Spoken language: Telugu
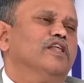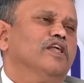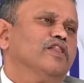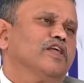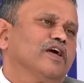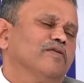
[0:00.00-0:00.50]

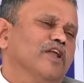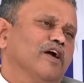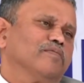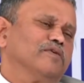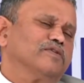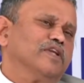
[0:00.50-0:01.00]
ఇది ఎందుకు
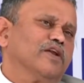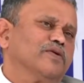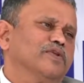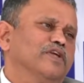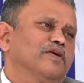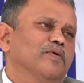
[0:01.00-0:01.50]

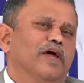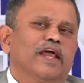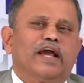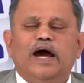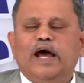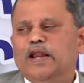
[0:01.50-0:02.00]
ఇవ్వలేకపోతున్నారు దీనికి వేరే